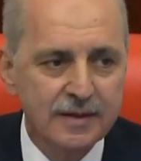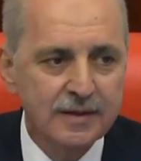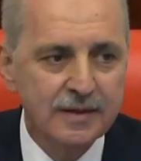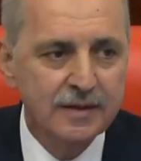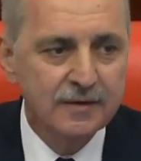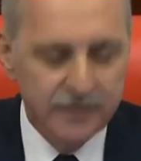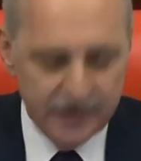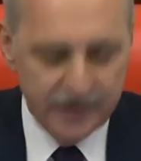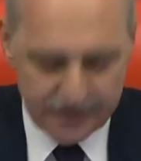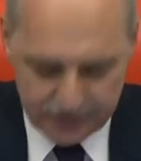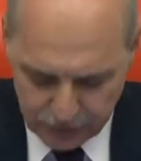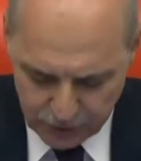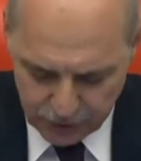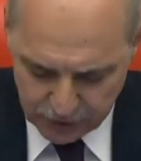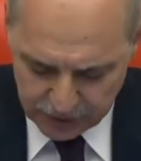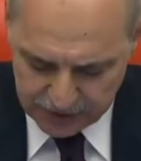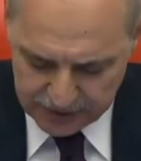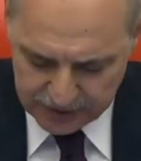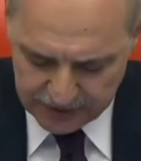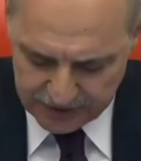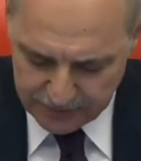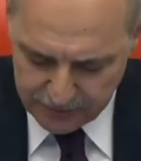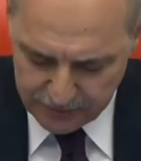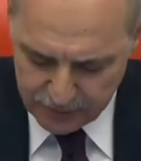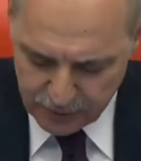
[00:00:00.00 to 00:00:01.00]
ve
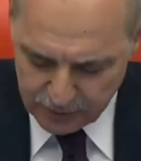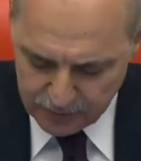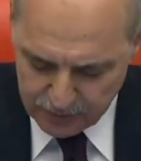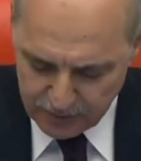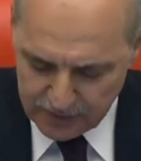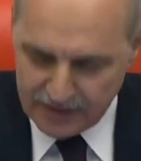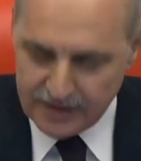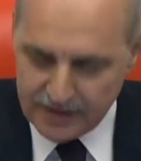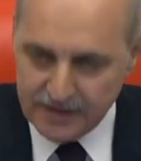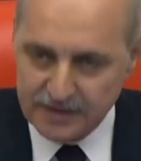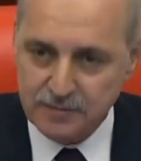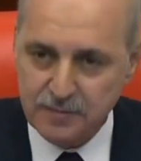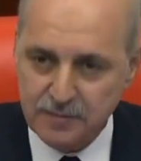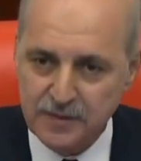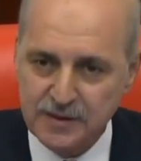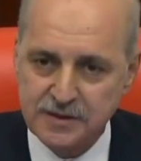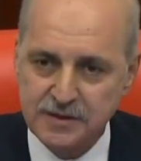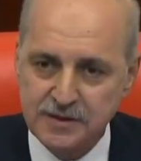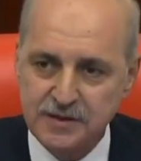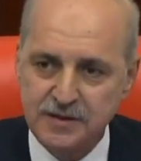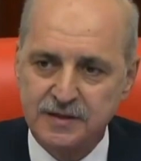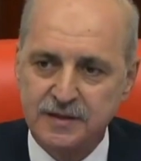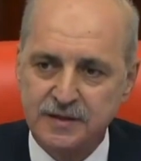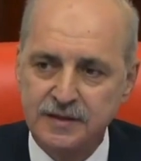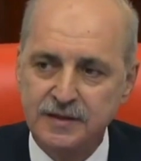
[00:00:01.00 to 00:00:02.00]
Türkiye Büyük Millet
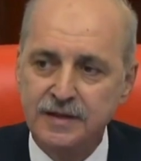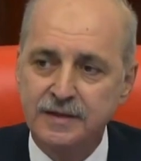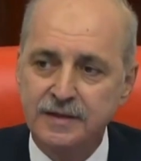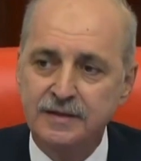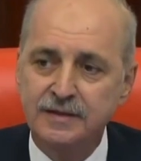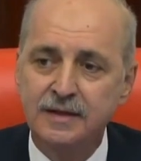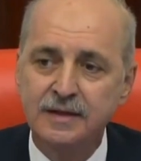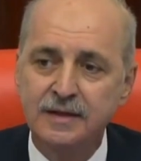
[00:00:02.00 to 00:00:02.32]
Meclisi'nin